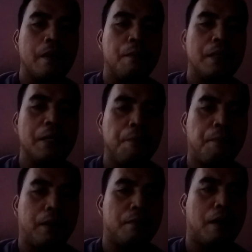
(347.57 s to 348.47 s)

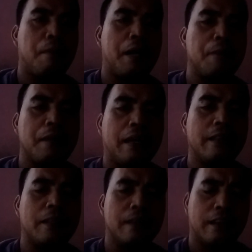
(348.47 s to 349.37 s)
menyimpan barang-barang yang
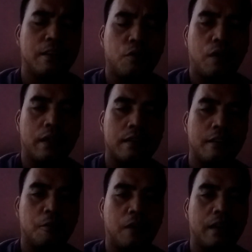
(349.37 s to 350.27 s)
berkaitan dengan Tuhan,
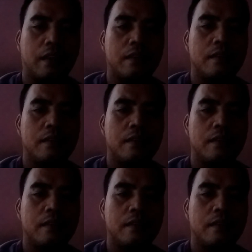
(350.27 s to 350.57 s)
ketuhanan.